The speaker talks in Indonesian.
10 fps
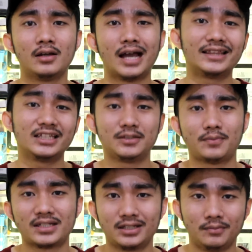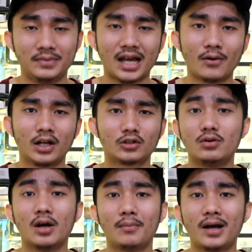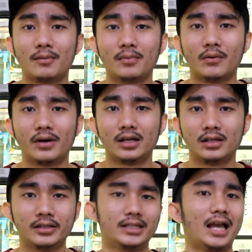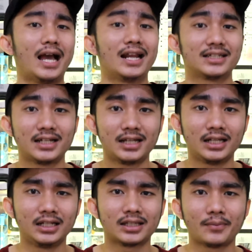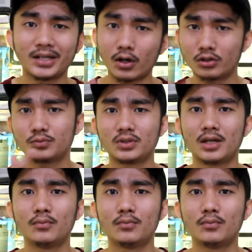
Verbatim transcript: antisipasi lebih awal pasti udah paham bahwa ya alasannya ini tapi kau harus punya